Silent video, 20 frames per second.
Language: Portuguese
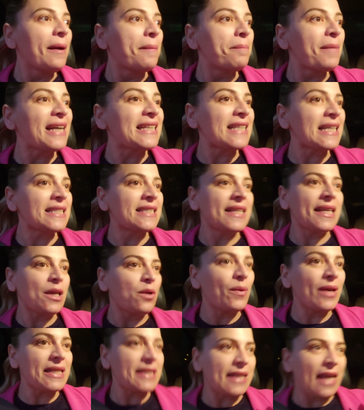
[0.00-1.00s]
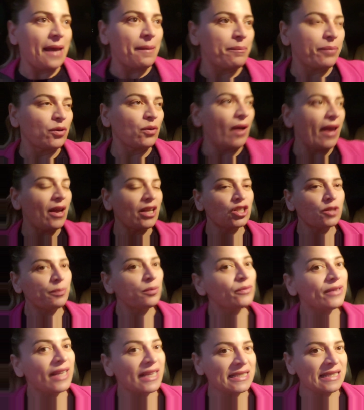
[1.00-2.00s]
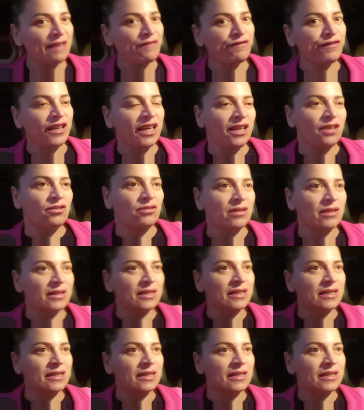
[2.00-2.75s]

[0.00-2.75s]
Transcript: Mas assim, um exemplo, é tipo um desafio.